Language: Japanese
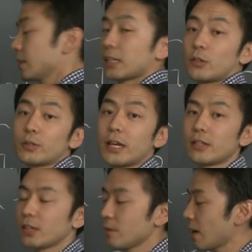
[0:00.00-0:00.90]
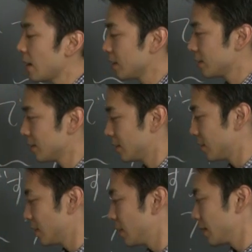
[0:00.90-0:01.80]
なんて答えるときは、
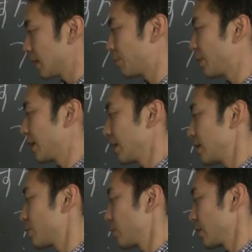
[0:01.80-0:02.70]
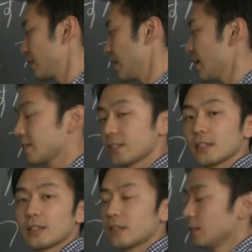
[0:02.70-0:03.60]
やっぱりいつもの Yes
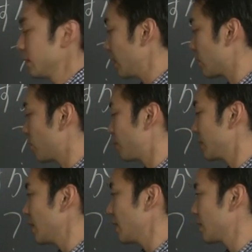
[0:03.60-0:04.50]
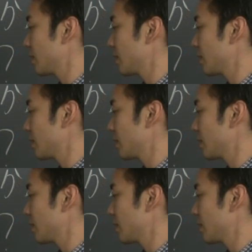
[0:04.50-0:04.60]
でコンマで、